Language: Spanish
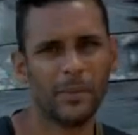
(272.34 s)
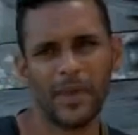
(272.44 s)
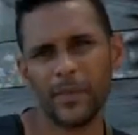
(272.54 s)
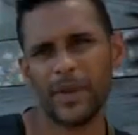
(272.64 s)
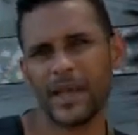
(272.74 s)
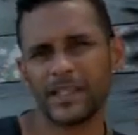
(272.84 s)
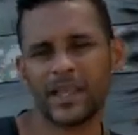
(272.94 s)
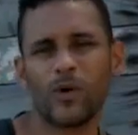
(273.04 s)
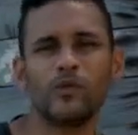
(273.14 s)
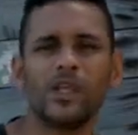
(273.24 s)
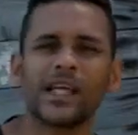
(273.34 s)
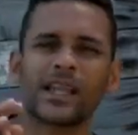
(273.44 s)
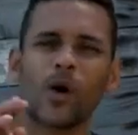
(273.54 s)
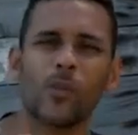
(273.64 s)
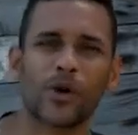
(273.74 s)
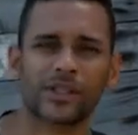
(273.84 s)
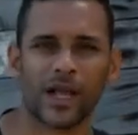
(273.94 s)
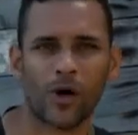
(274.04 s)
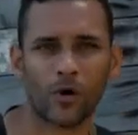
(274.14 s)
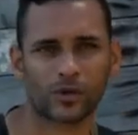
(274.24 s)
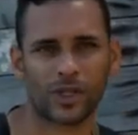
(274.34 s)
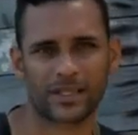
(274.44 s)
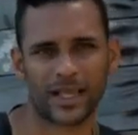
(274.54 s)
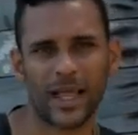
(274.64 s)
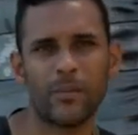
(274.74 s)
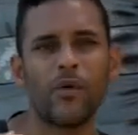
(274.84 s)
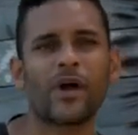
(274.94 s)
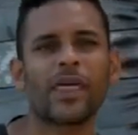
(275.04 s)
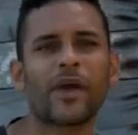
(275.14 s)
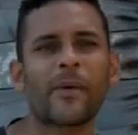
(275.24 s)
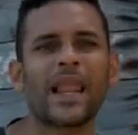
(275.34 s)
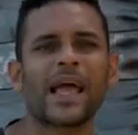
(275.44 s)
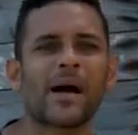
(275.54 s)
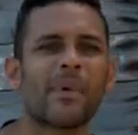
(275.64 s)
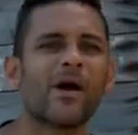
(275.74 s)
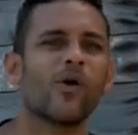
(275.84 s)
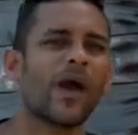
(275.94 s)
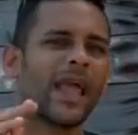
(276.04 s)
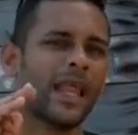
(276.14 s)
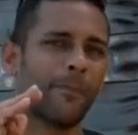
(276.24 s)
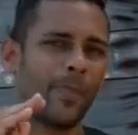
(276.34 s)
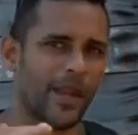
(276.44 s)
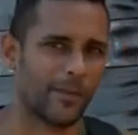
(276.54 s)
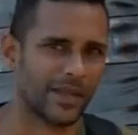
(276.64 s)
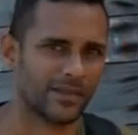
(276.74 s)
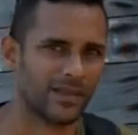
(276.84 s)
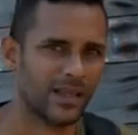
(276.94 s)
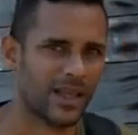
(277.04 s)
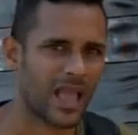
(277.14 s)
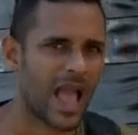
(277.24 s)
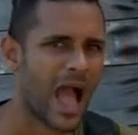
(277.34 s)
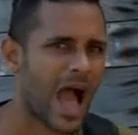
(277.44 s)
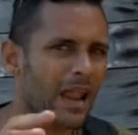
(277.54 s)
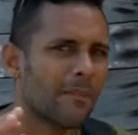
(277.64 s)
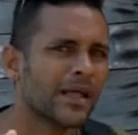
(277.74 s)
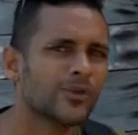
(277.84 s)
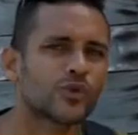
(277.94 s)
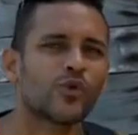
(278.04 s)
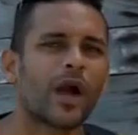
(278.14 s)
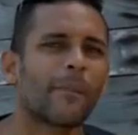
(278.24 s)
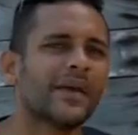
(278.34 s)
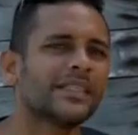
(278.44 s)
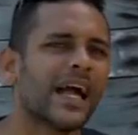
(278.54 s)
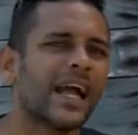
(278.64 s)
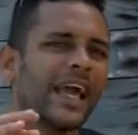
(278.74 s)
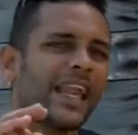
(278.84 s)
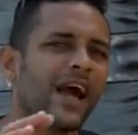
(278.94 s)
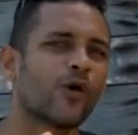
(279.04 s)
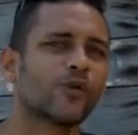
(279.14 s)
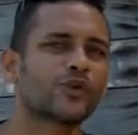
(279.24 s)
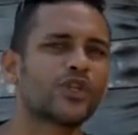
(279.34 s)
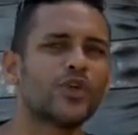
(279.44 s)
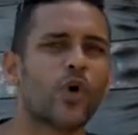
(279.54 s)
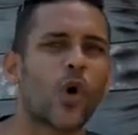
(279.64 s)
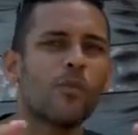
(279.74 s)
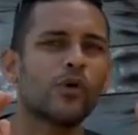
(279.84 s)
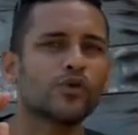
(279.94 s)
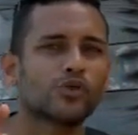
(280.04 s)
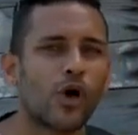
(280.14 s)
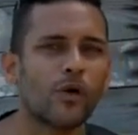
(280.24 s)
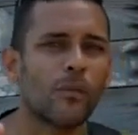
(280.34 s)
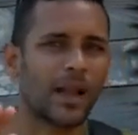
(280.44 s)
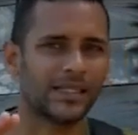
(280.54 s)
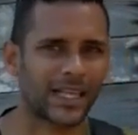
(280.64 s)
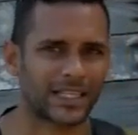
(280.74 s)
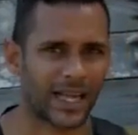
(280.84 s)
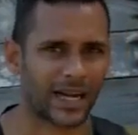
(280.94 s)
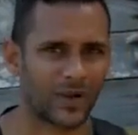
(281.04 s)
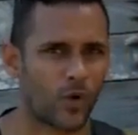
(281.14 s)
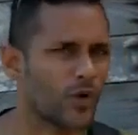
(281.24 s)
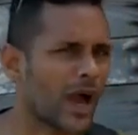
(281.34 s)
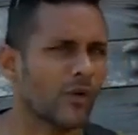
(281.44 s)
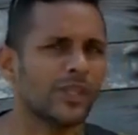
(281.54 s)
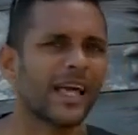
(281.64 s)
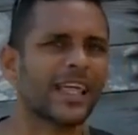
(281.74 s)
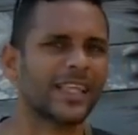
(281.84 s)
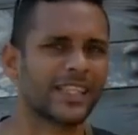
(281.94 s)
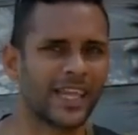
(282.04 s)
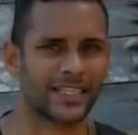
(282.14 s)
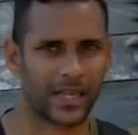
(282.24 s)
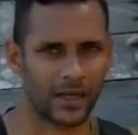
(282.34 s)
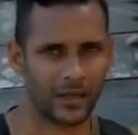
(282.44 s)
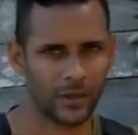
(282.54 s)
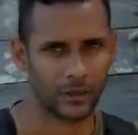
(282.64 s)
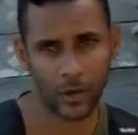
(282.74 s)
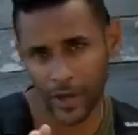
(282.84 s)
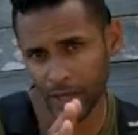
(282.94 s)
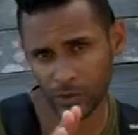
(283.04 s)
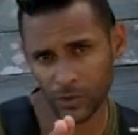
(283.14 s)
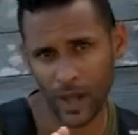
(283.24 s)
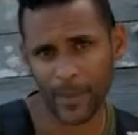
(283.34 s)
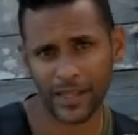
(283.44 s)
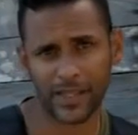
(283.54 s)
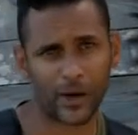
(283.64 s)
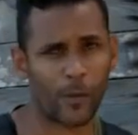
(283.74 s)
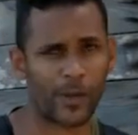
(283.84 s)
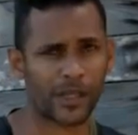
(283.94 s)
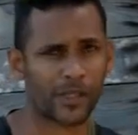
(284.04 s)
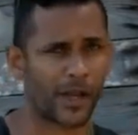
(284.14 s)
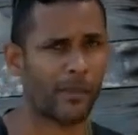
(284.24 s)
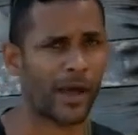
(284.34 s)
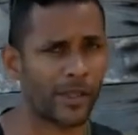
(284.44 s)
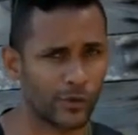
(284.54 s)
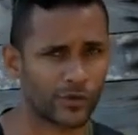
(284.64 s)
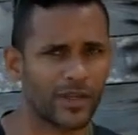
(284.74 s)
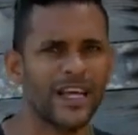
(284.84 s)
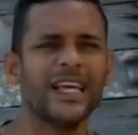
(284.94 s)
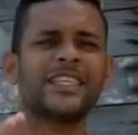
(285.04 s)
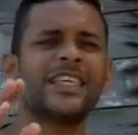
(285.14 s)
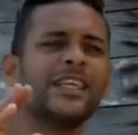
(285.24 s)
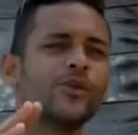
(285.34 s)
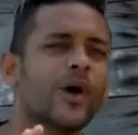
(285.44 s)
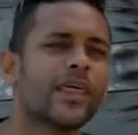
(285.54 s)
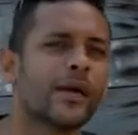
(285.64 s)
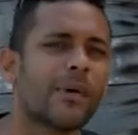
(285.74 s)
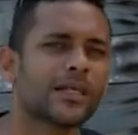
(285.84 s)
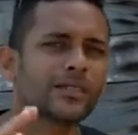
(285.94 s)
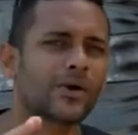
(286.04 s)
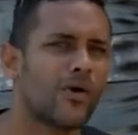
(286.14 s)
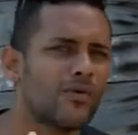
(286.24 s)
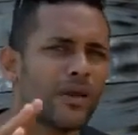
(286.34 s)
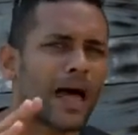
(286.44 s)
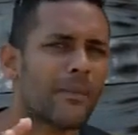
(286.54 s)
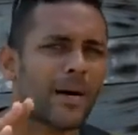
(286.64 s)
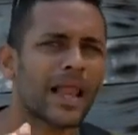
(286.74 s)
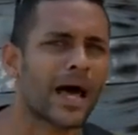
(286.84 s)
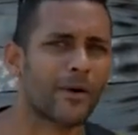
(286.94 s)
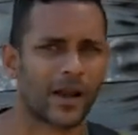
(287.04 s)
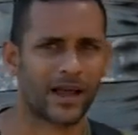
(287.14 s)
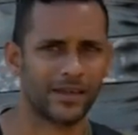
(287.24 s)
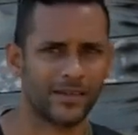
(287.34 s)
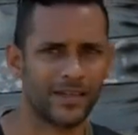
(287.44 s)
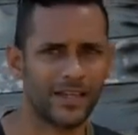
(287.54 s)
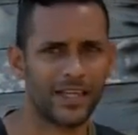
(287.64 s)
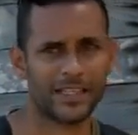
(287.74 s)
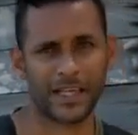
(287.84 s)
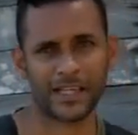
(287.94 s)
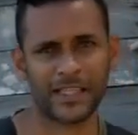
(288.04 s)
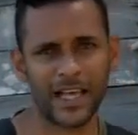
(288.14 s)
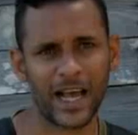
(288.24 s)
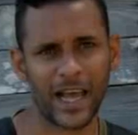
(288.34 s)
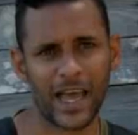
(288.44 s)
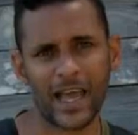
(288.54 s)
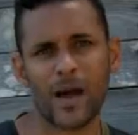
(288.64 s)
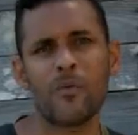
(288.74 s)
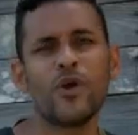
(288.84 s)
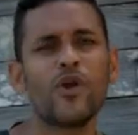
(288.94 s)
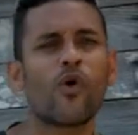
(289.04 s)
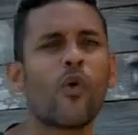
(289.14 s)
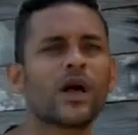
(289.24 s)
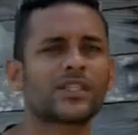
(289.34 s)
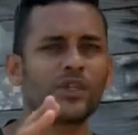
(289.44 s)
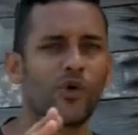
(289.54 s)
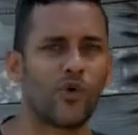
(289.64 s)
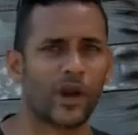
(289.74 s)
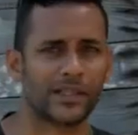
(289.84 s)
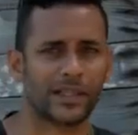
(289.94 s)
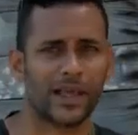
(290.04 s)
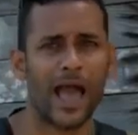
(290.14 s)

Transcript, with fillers: Miren mi gente, un día atracó por estas costas el buque de vela llamado El Experiment. Al mando su capitán era conocido como Don Baltasar, cuyas únicas destrezas no eran solamente en los menesteres marinos, sino además con la palabra y se decía que era muy locuaz y ocurrente,